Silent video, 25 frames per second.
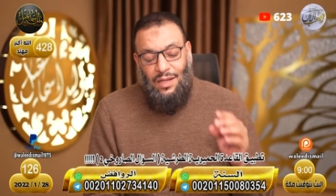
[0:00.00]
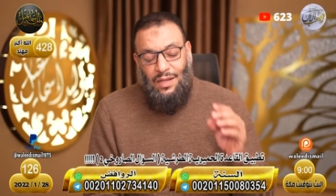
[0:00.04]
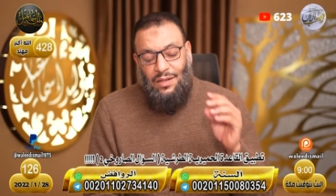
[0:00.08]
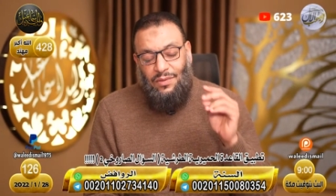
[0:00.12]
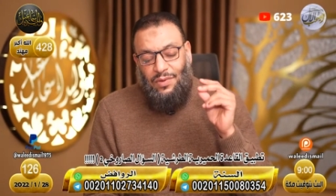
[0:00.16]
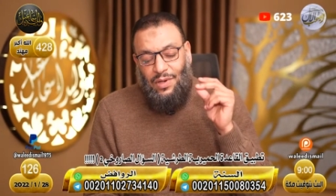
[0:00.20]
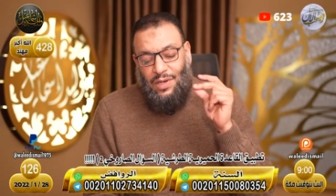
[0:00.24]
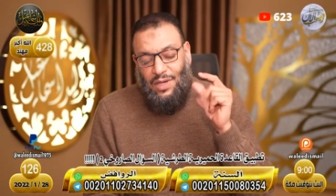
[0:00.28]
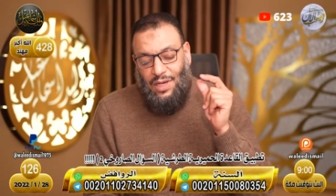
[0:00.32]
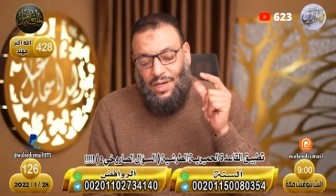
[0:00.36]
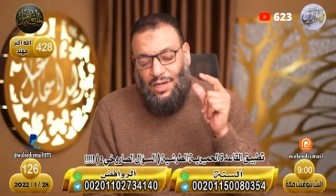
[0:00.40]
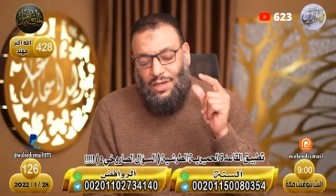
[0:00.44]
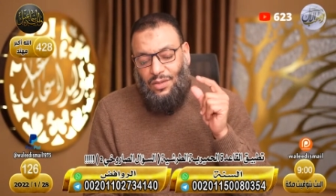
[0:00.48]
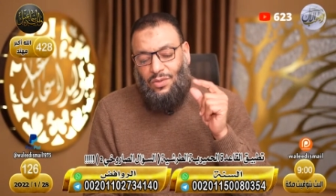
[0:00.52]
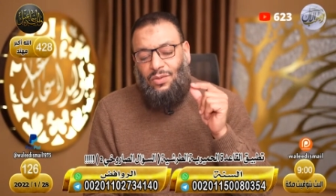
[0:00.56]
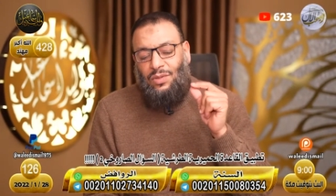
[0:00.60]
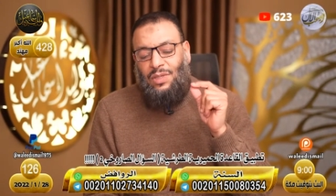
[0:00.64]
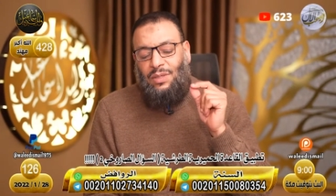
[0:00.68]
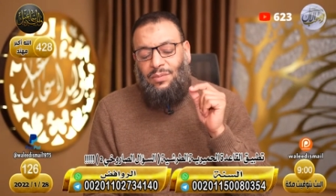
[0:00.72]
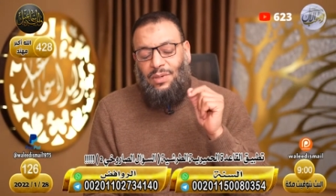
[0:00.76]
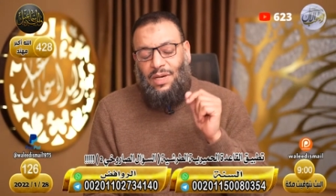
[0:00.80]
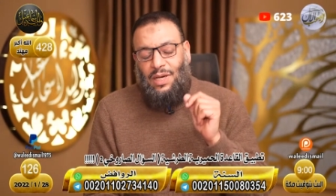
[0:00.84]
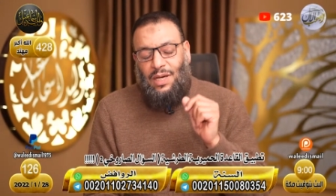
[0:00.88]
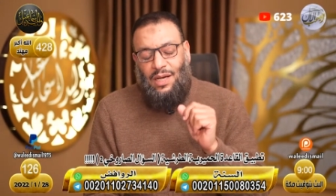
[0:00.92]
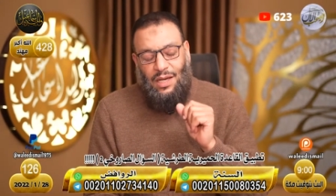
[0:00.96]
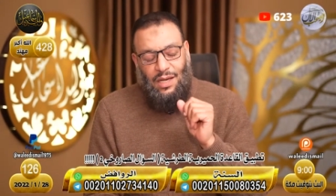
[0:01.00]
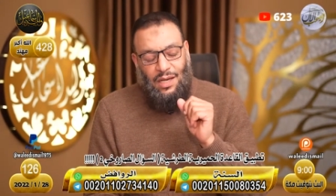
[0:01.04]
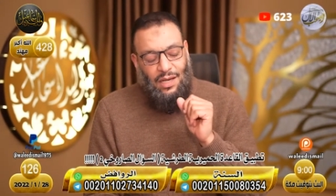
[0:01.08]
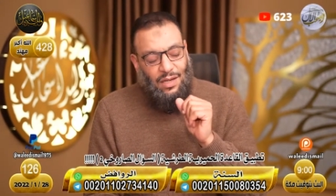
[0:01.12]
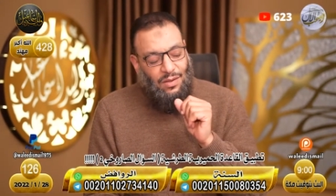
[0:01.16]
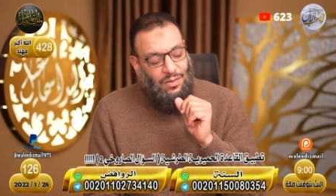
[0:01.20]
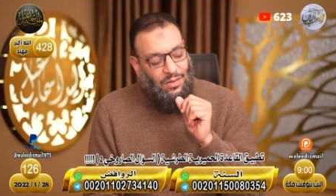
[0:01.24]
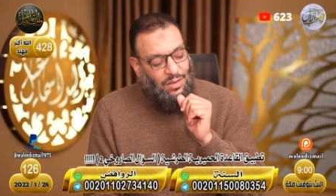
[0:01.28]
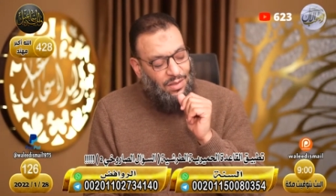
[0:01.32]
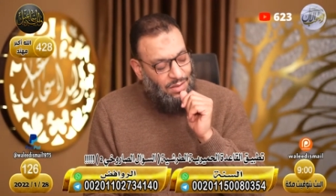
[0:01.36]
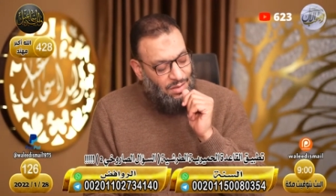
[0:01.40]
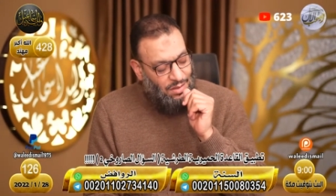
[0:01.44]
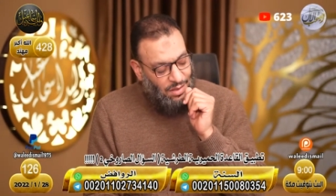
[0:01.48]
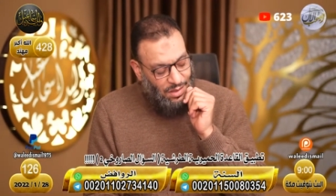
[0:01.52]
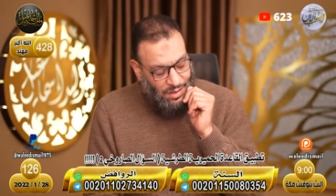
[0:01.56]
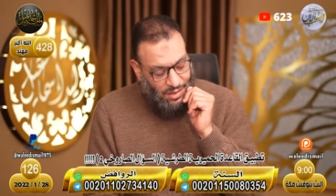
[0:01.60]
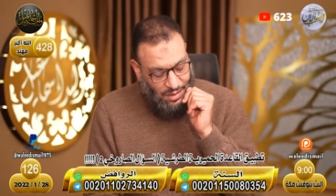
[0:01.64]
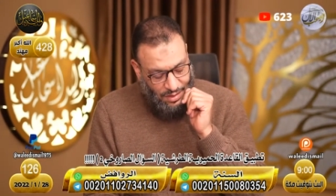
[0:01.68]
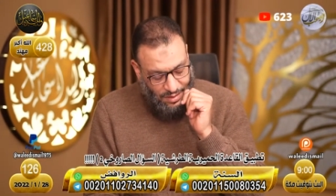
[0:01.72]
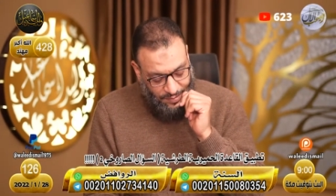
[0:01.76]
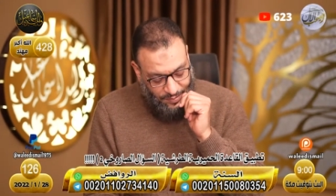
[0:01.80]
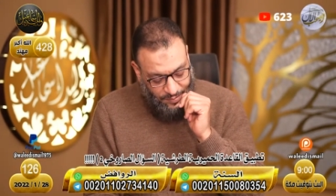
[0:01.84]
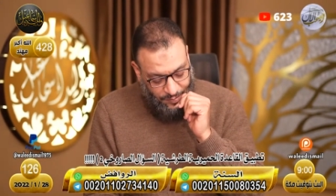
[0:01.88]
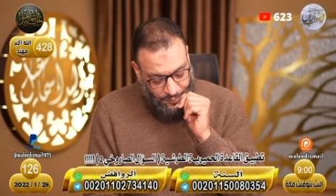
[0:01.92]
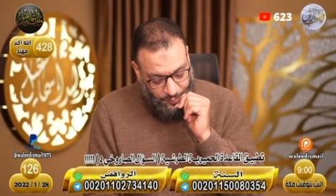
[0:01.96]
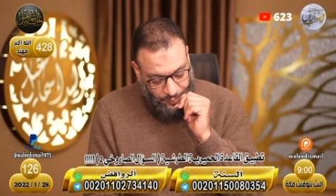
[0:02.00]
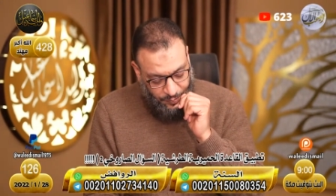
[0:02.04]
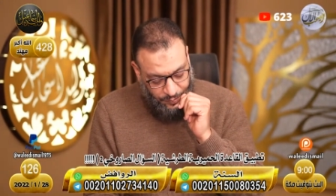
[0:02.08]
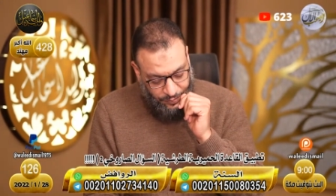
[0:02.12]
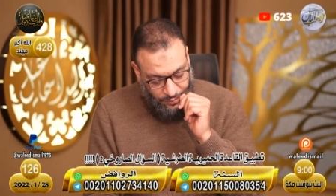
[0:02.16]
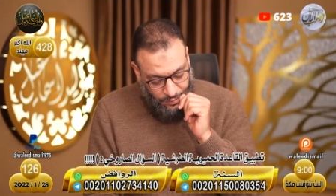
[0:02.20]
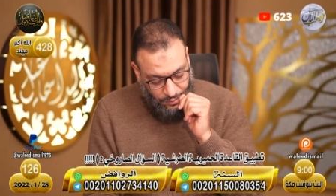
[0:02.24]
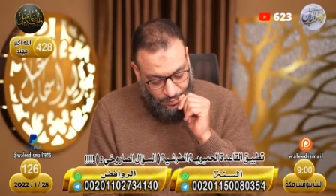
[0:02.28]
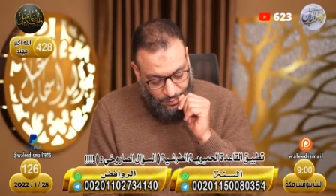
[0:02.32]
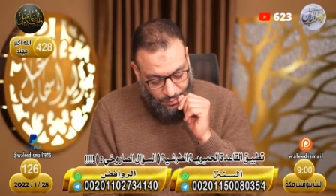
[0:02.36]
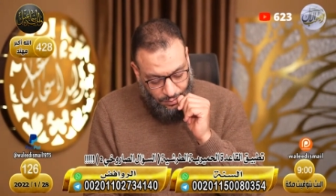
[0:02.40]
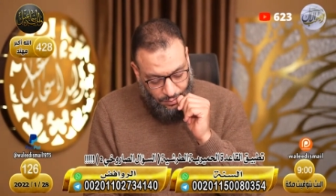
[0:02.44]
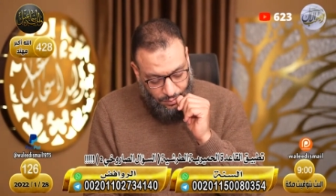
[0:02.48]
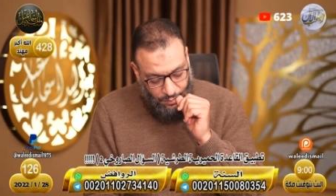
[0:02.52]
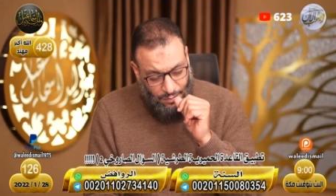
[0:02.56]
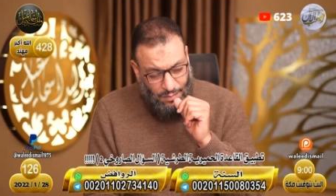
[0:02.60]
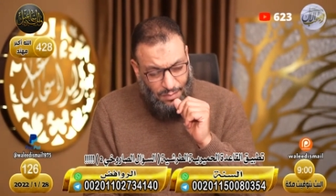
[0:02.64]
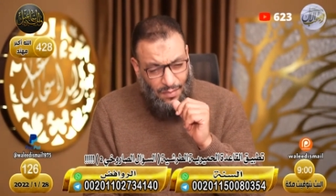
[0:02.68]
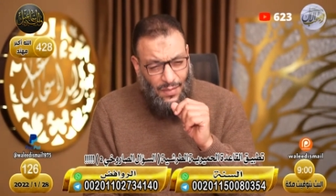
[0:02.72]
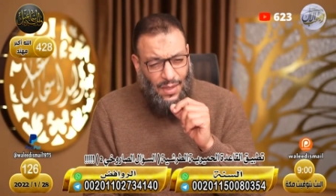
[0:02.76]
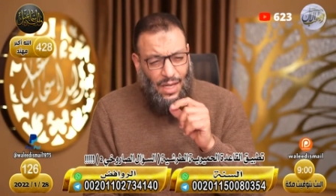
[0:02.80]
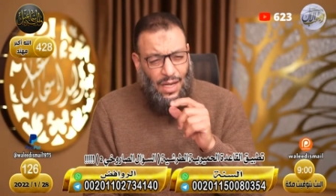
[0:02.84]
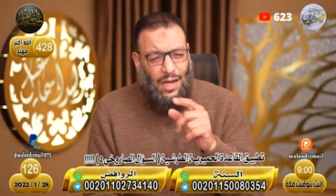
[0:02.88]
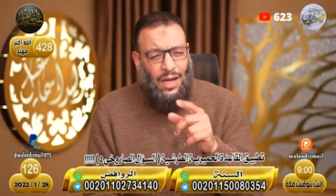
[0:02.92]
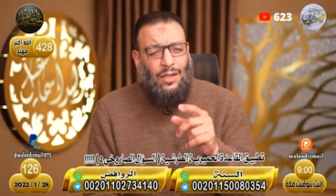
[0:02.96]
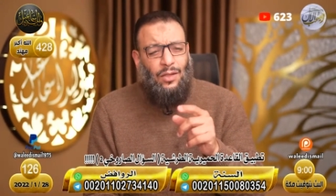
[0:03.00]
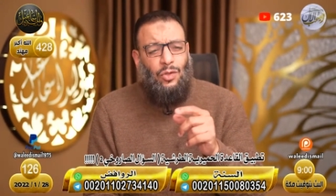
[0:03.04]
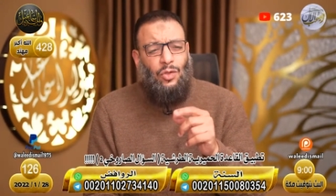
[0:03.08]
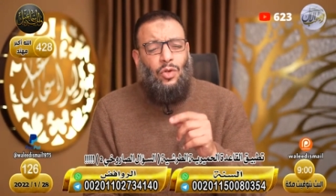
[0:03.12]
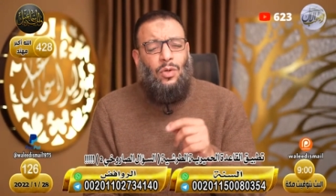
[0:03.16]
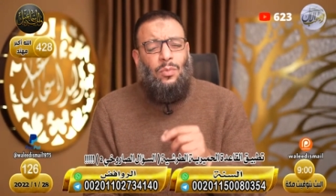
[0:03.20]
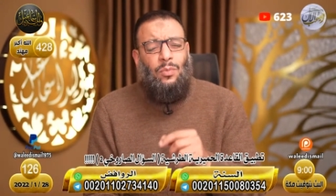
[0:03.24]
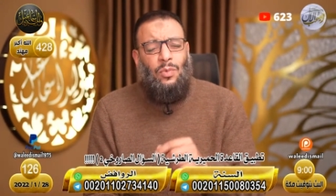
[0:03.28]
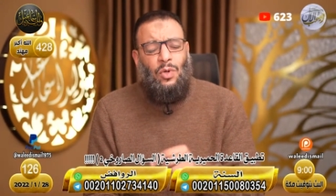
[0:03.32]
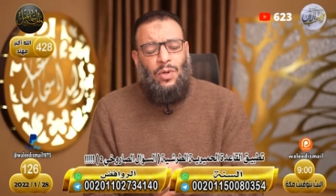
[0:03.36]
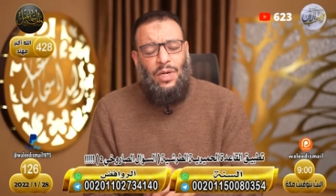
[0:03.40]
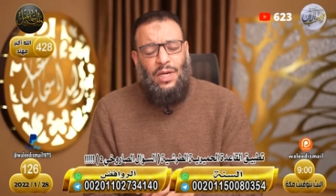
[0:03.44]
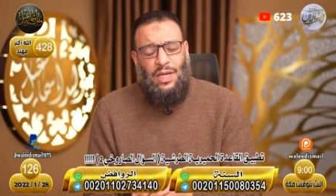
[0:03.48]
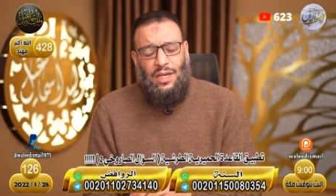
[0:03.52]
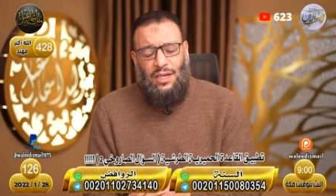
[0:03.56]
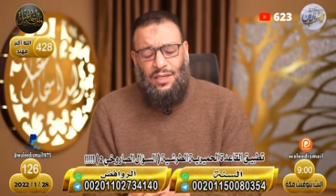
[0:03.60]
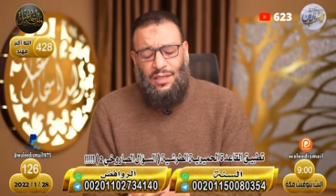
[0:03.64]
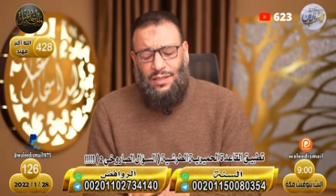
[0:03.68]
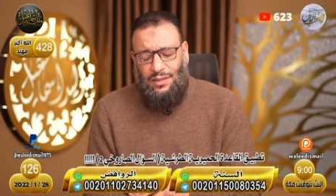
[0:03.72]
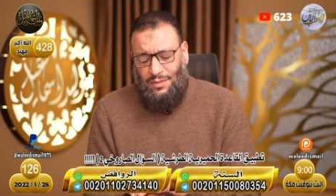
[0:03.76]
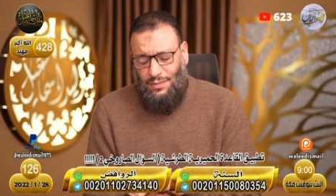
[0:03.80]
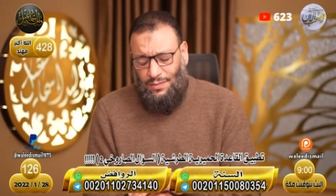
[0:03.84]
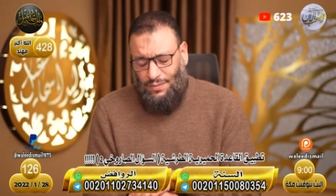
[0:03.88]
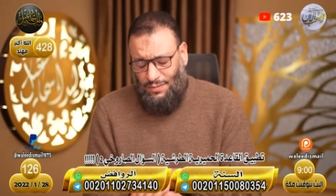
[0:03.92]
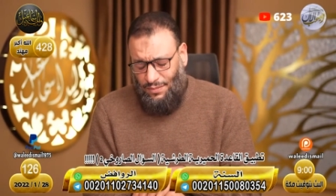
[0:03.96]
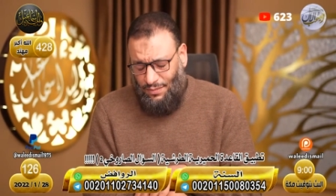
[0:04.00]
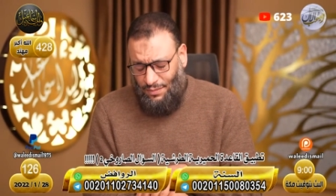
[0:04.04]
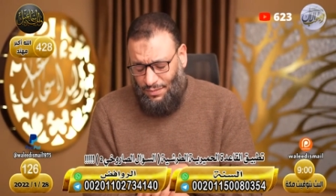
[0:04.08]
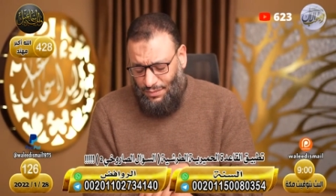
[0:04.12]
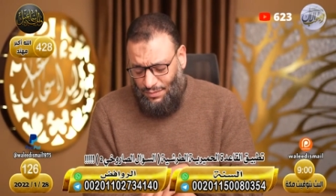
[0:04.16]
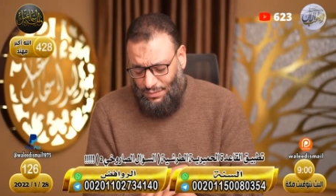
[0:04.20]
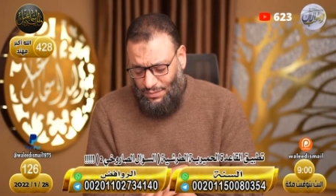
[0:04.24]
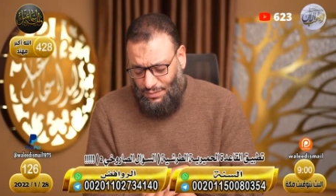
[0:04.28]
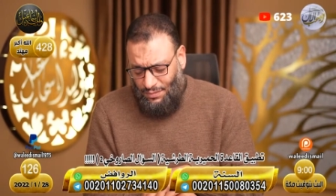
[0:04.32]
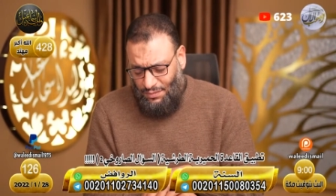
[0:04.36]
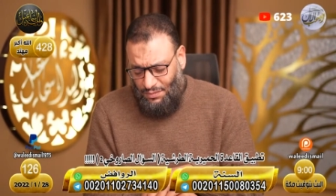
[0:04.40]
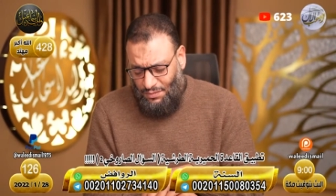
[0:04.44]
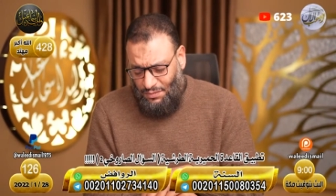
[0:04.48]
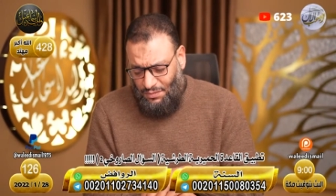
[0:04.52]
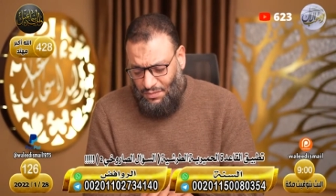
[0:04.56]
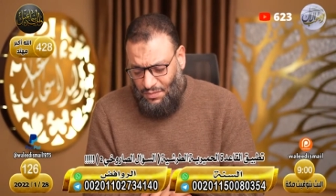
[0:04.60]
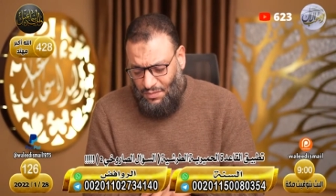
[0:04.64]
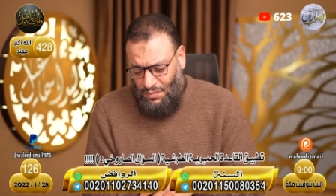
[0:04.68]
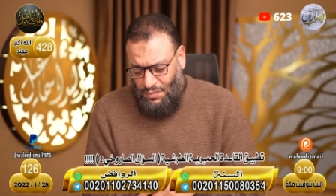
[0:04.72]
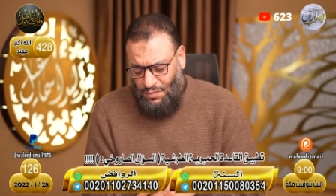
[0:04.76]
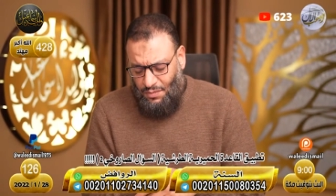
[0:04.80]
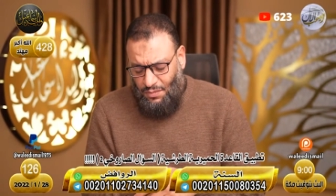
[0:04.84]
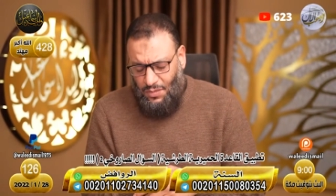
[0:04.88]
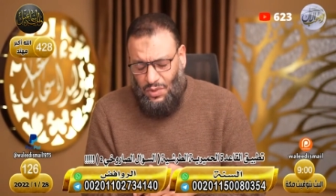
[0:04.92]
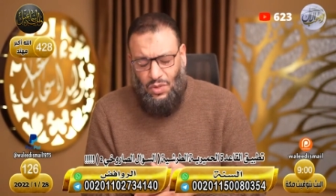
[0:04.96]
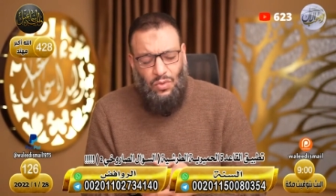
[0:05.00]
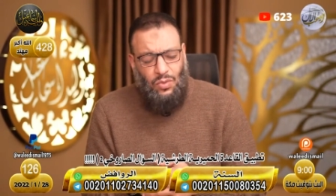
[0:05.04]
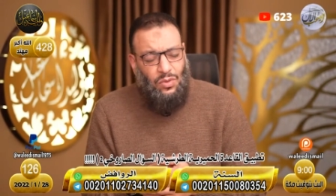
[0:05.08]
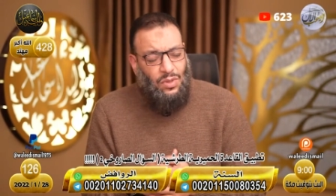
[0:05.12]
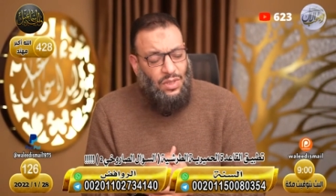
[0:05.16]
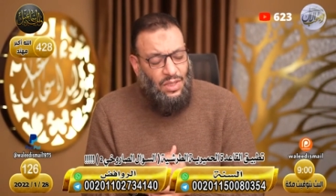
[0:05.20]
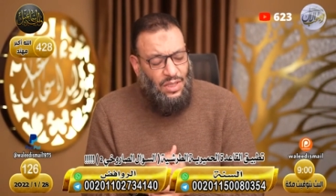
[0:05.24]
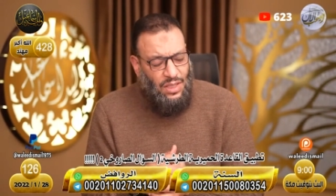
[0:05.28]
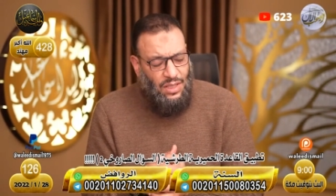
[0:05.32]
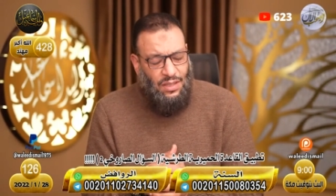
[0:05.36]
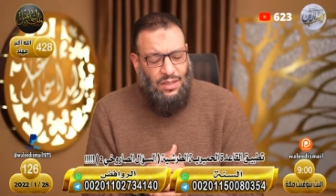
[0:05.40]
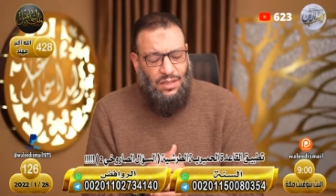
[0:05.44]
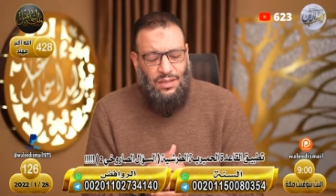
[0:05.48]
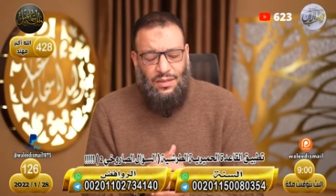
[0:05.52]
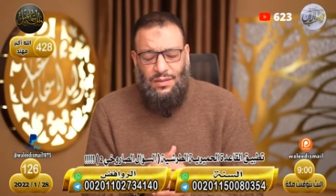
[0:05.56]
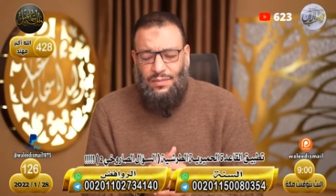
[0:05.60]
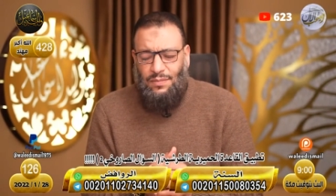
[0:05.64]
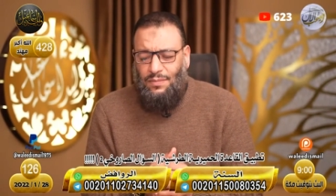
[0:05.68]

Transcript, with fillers: فكرتوني بحاجة يا اخوانا صح عندهم رواية بتقول ايه